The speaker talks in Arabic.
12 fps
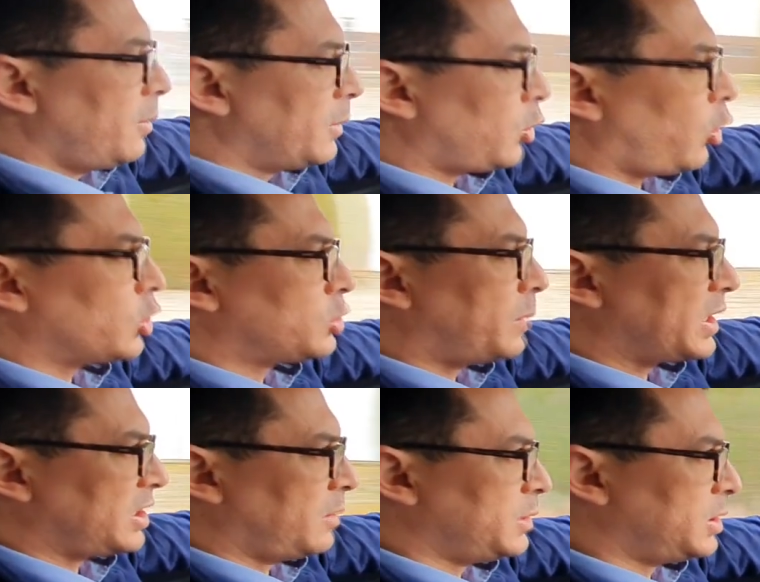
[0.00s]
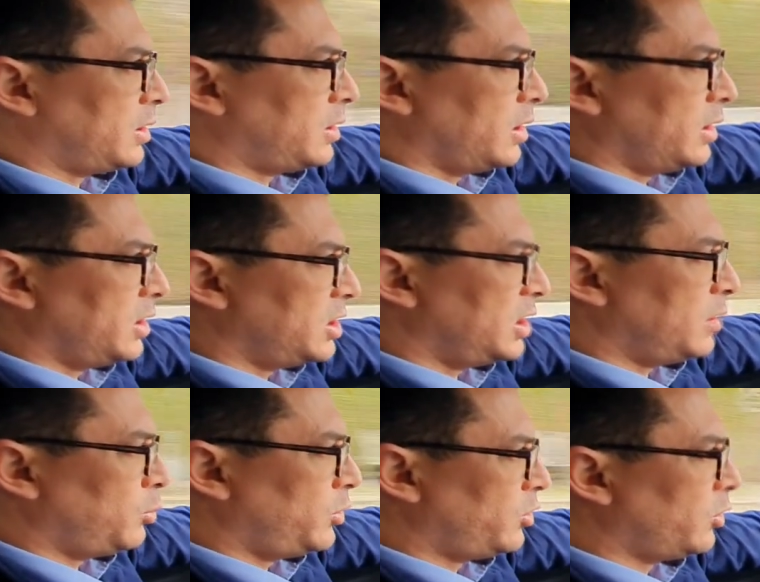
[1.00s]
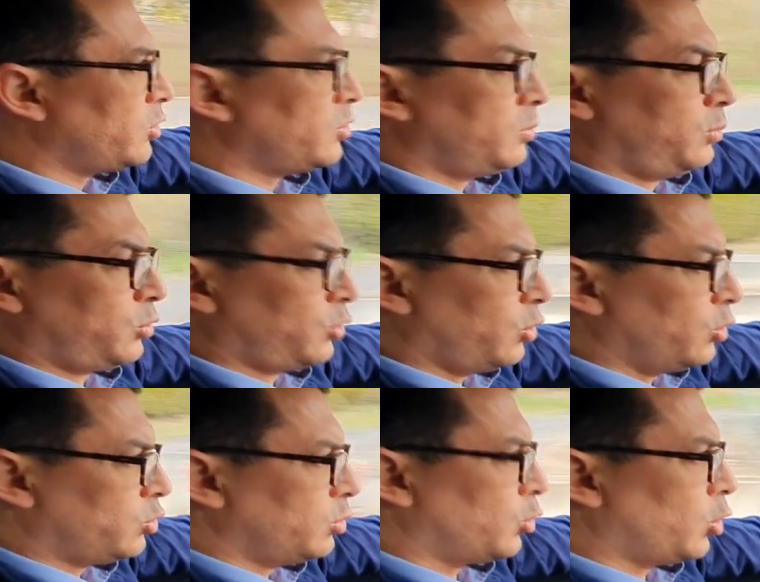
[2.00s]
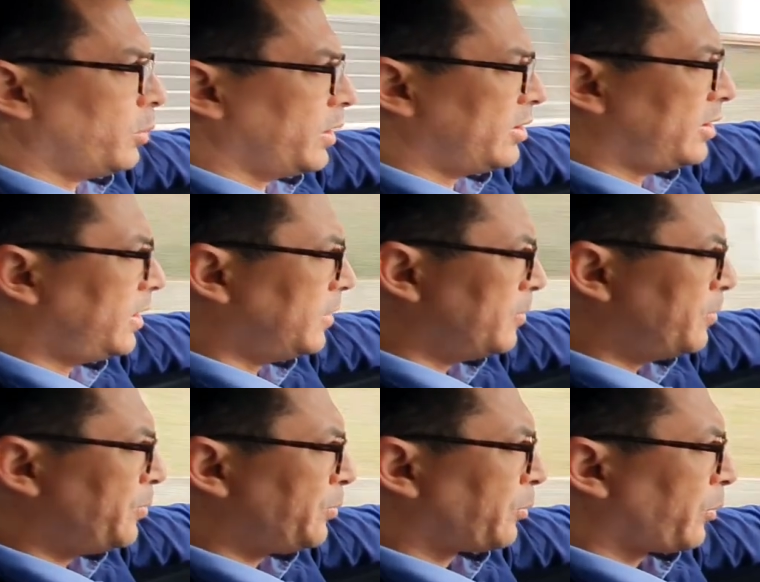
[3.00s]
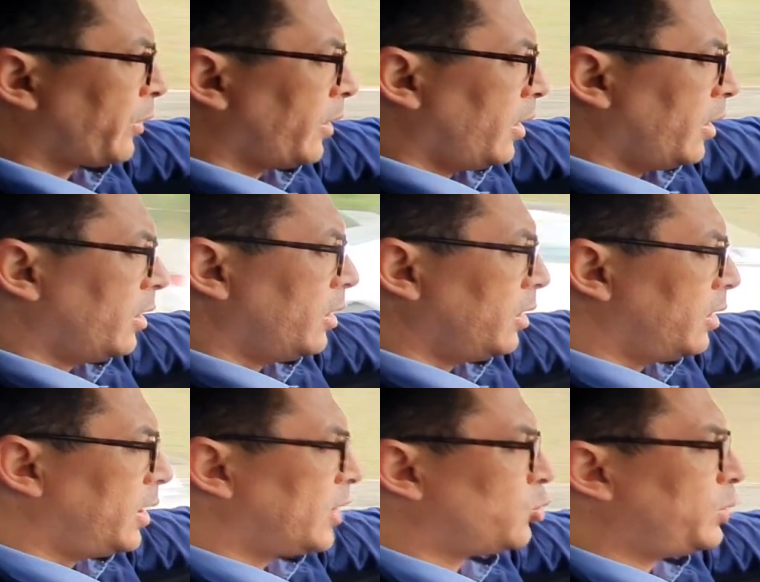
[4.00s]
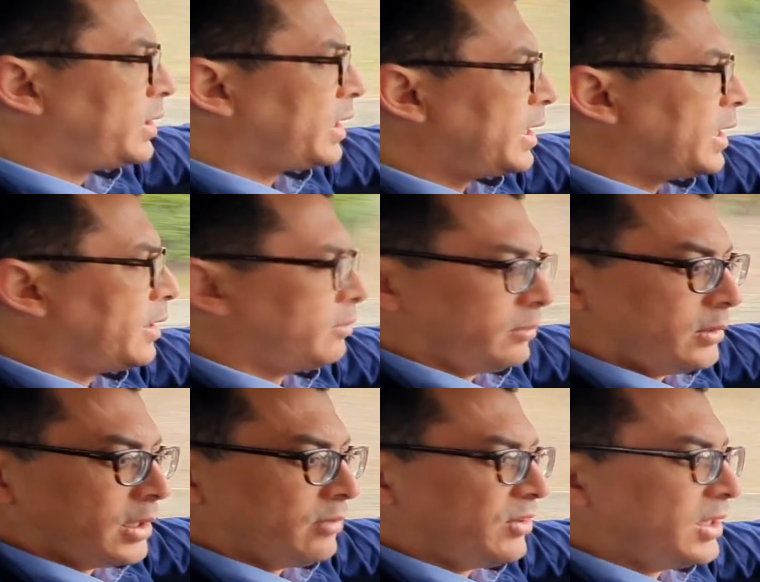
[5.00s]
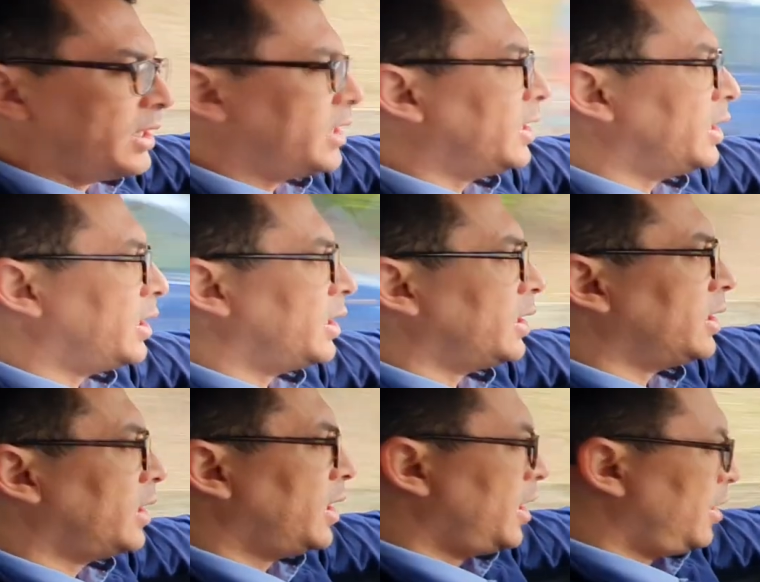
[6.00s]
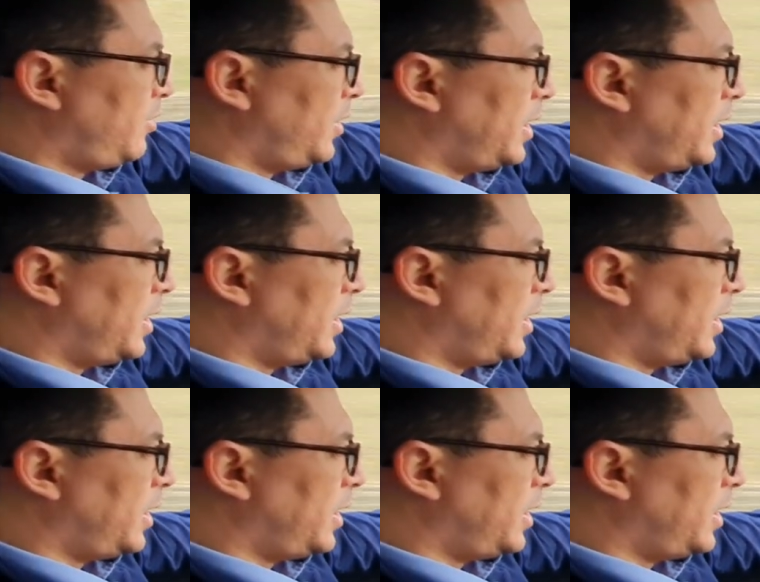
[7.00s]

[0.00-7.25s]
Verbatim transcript: ما تقعدش برشا باش تجي البويسونس باسكو هو توربو كومبريسي لا سويت هي في ال في